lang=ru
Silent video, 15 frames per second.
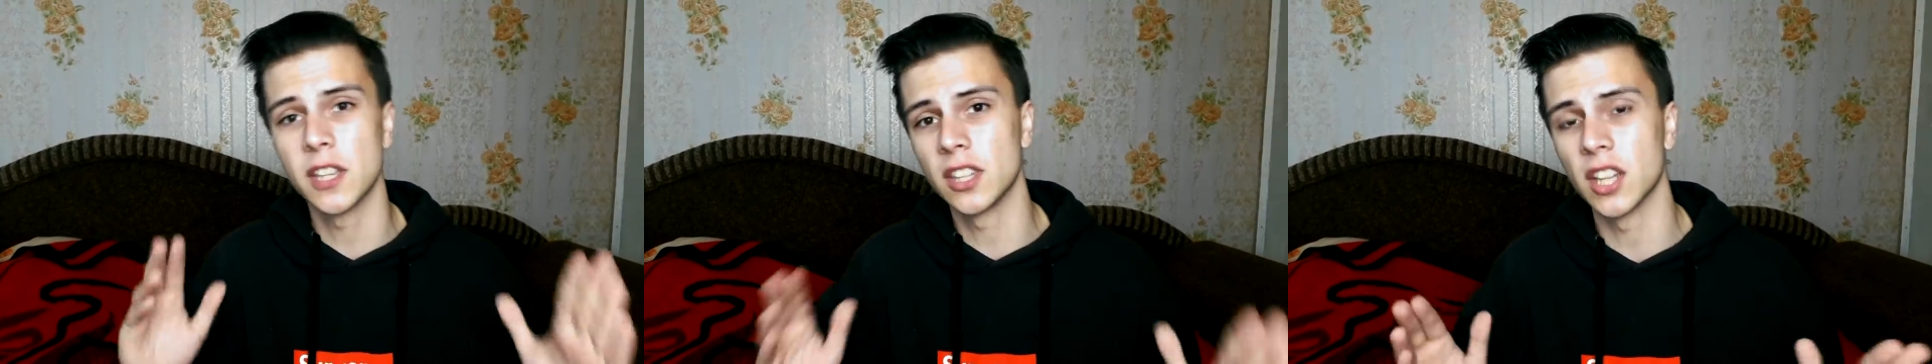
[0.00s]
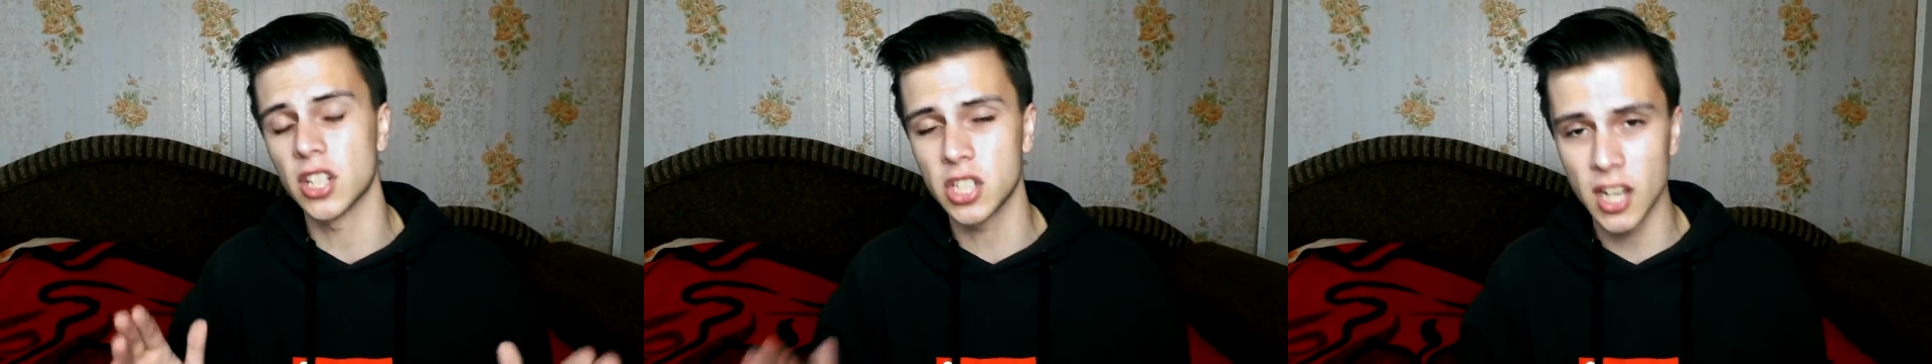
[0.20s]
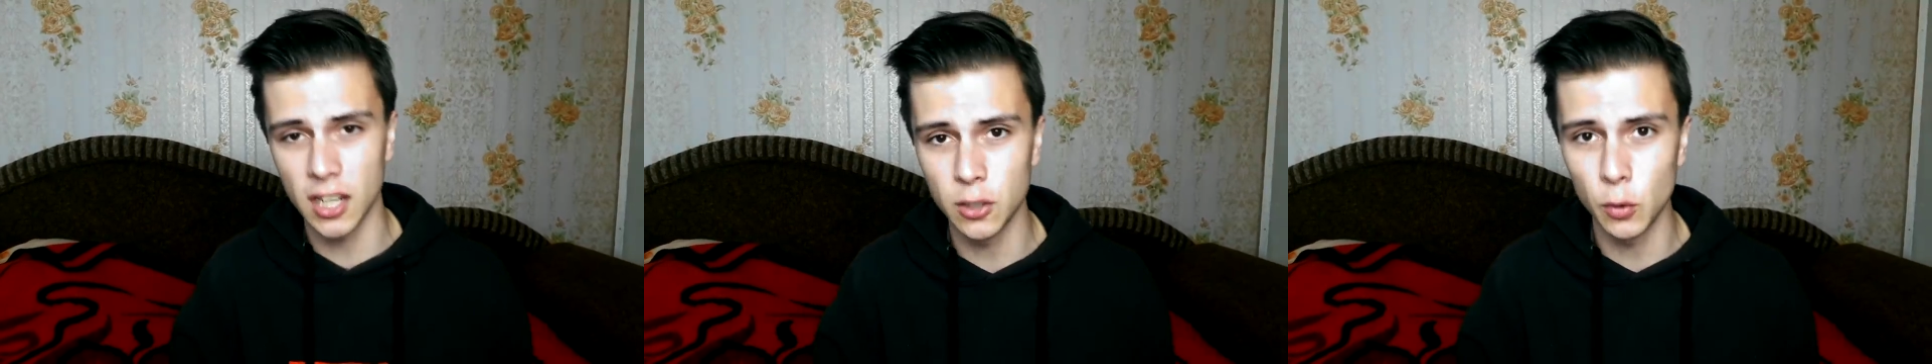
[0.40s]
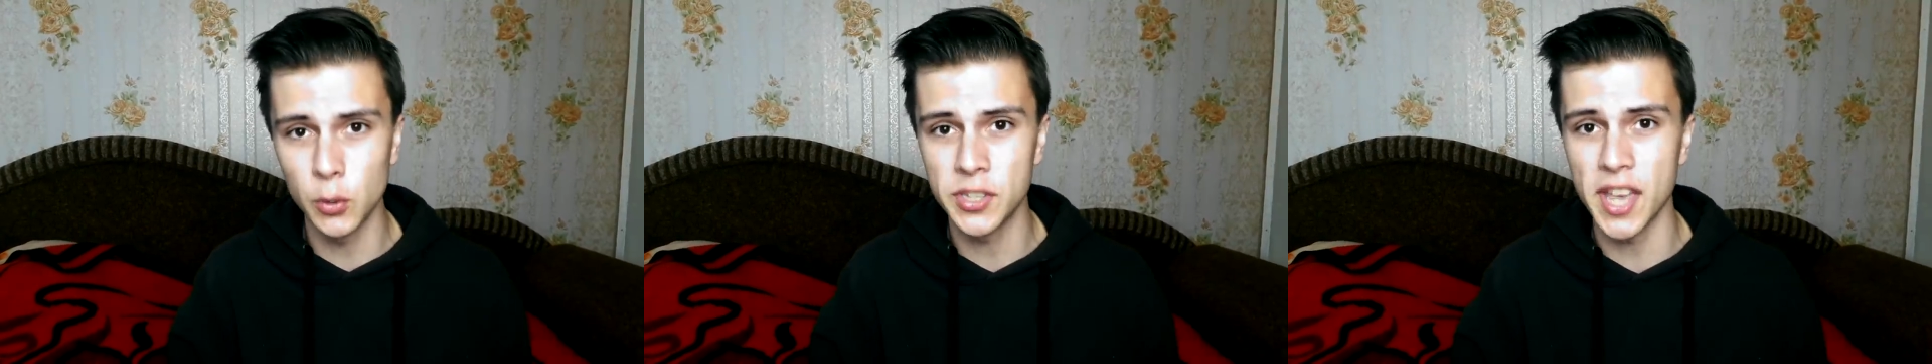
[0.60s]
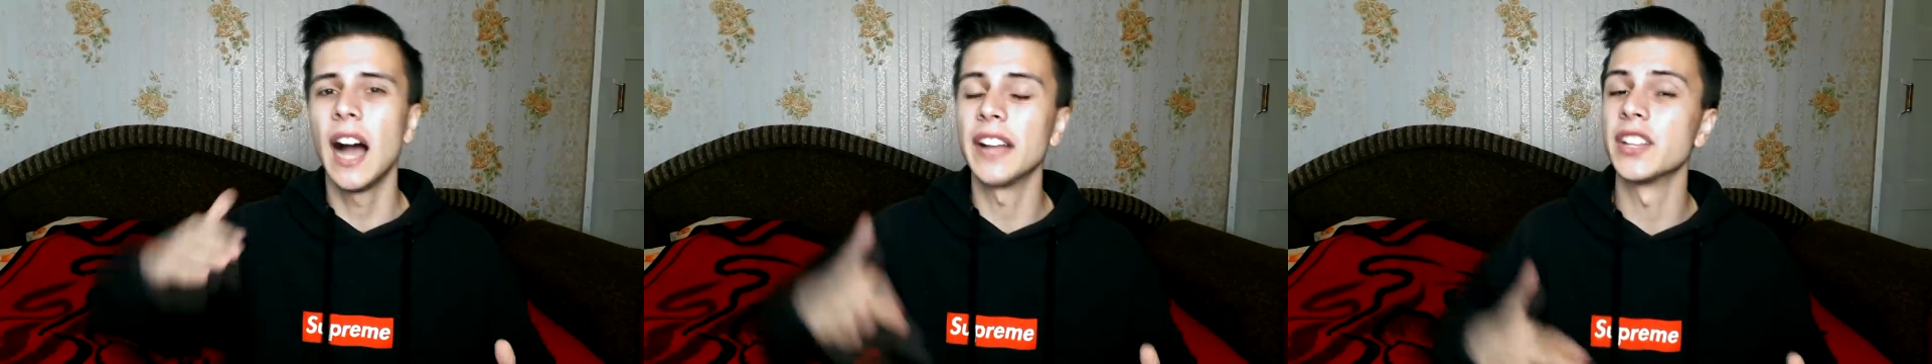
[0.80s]
не наши
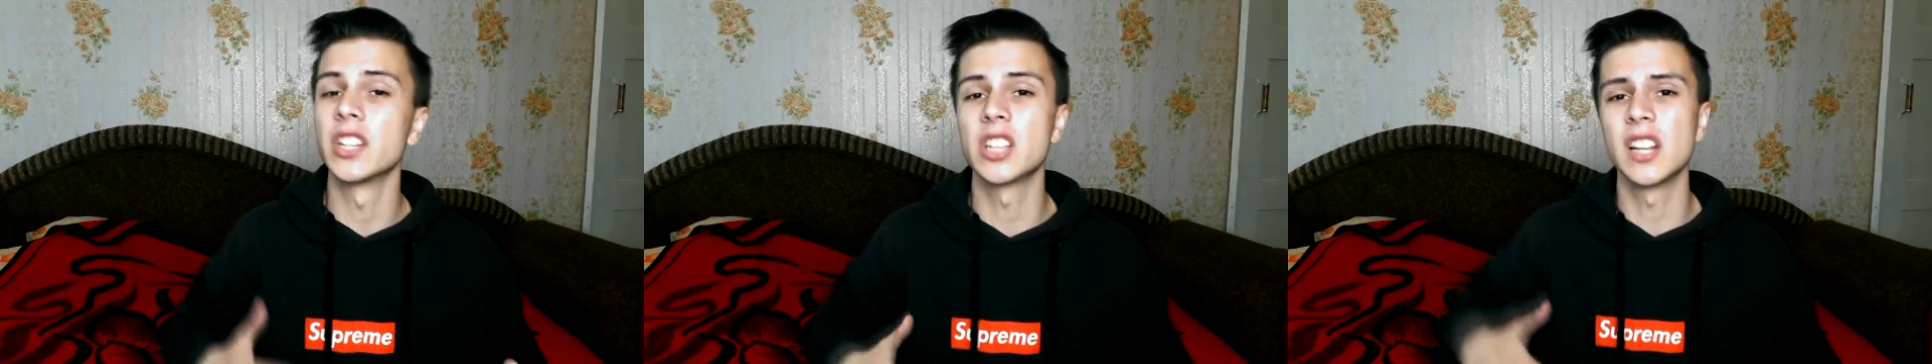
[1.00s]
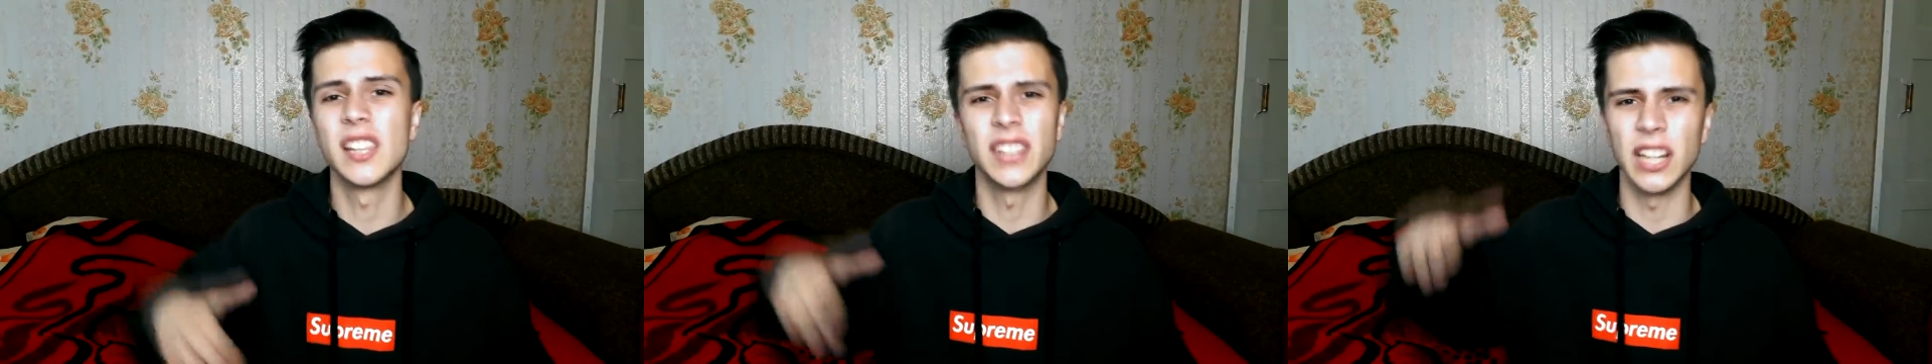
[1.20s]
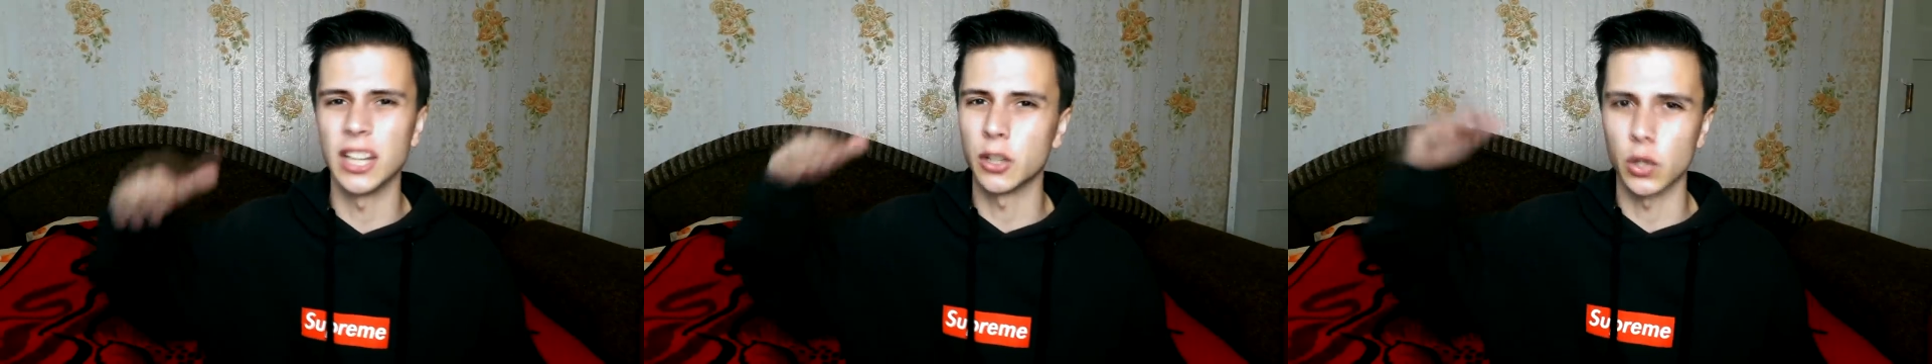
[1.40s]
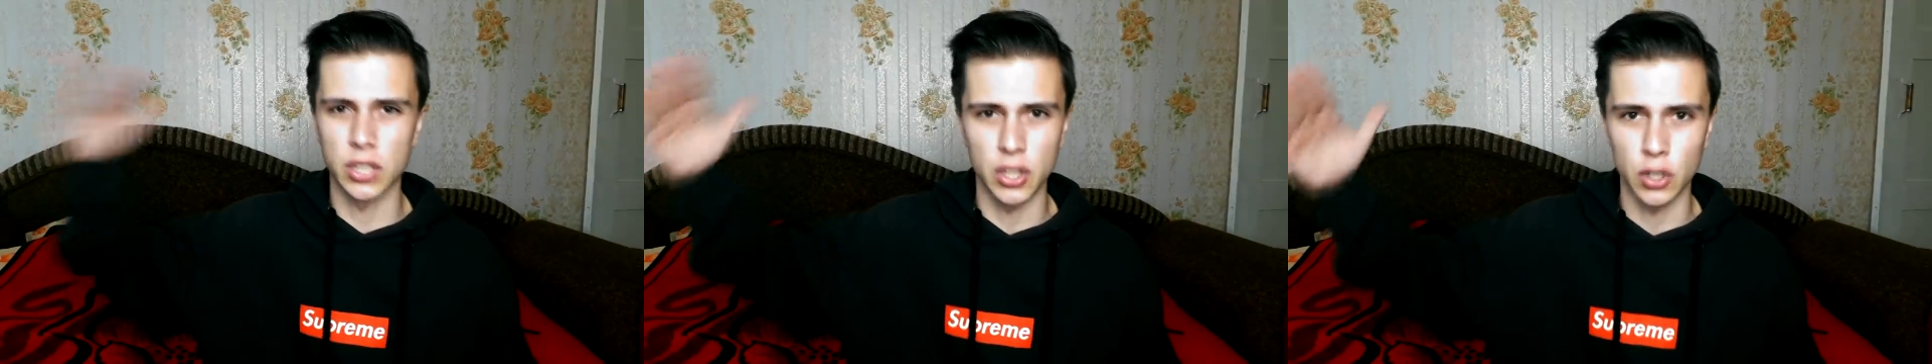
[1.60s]
люди. Они жили далеко за